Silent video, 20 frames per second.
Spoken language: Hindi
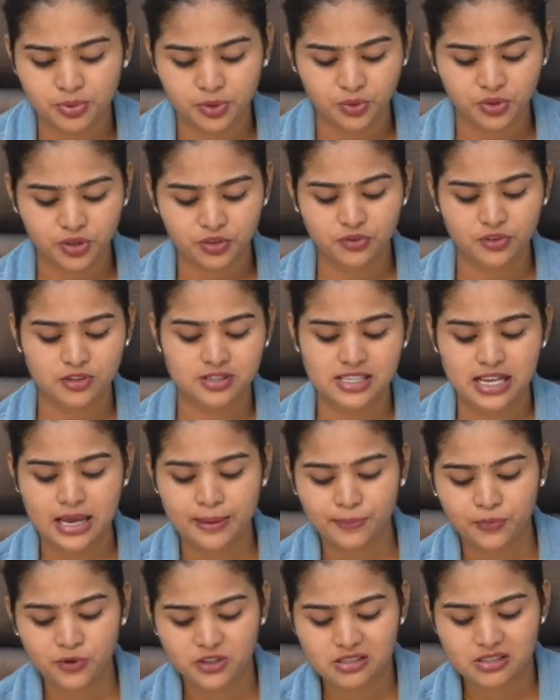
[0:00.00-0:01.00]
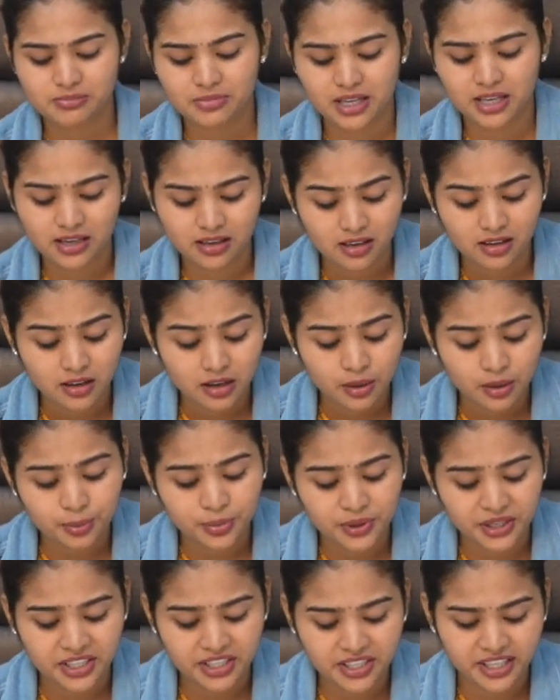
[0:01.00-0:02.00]
ब्यूटीफुल सा आपको इसमें
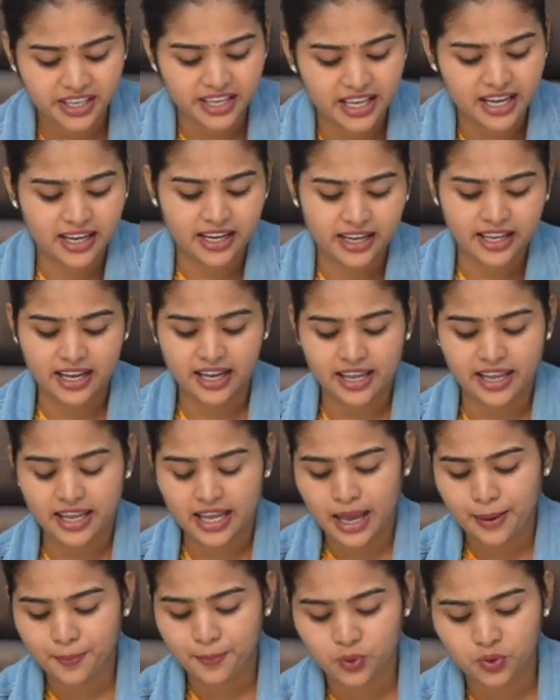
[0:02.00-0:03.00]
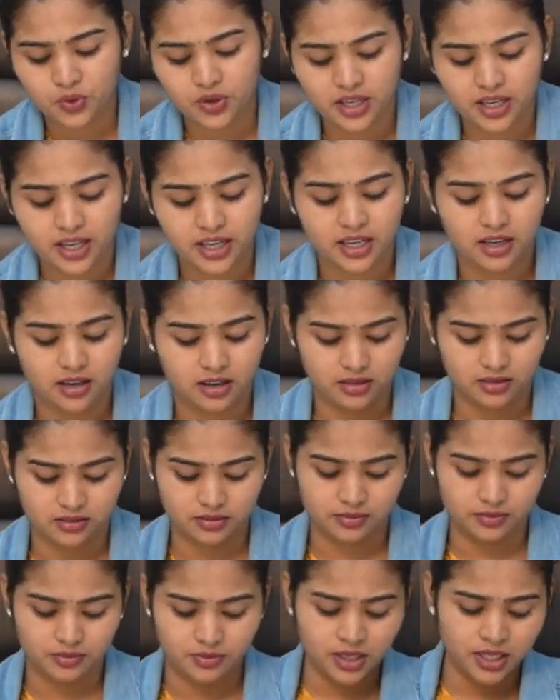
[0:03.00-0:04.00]
प्रिंट किया गया है आपको ये
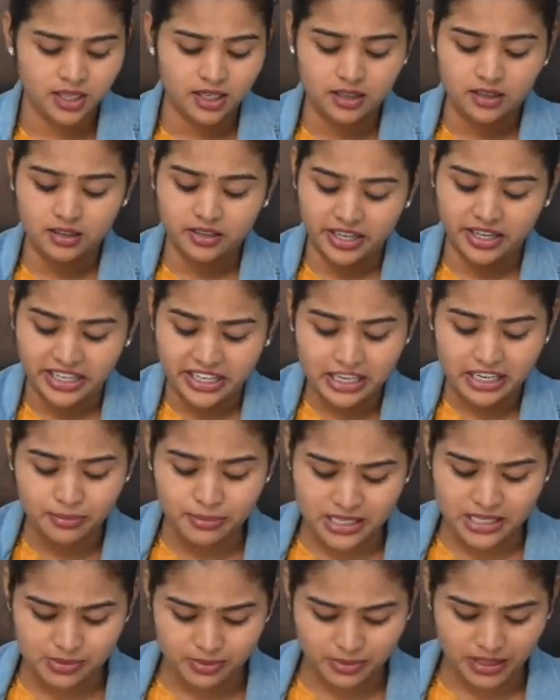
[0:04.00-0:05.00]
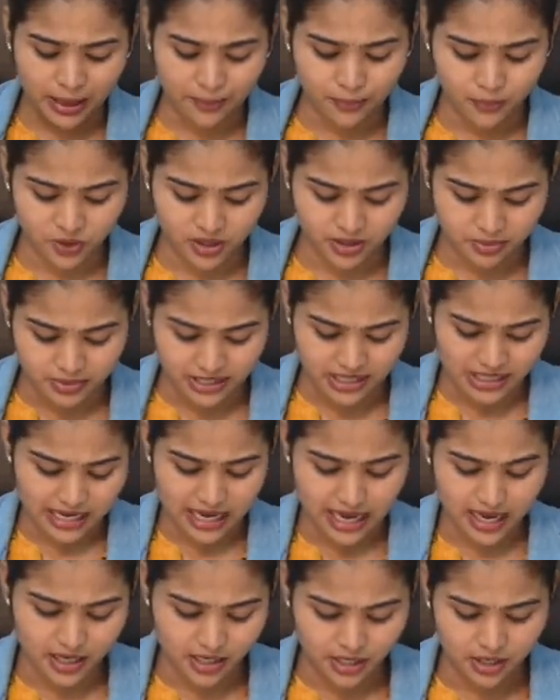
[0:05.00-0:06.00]
रेनियल बेस पर आपको ये मैं
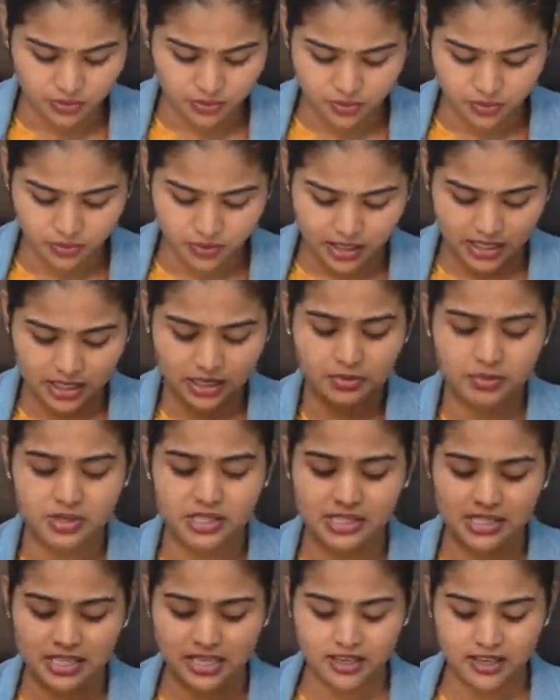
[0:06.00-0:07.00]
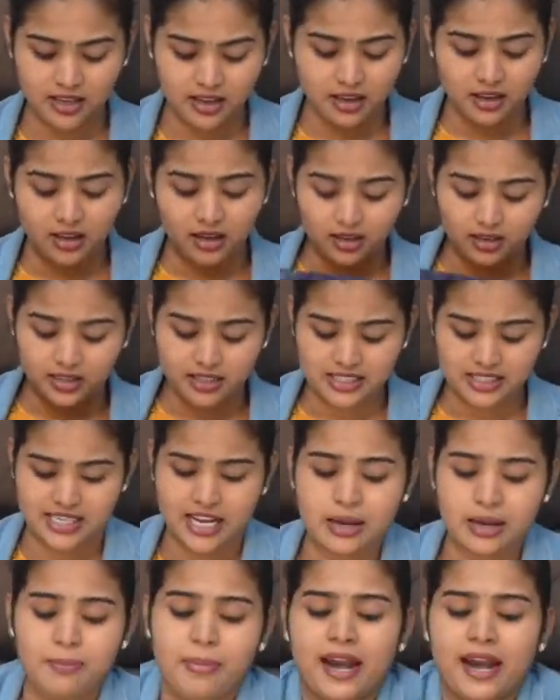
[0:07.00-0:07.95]
दिखा रही हूँ अगर हम इसके डिज़ाइन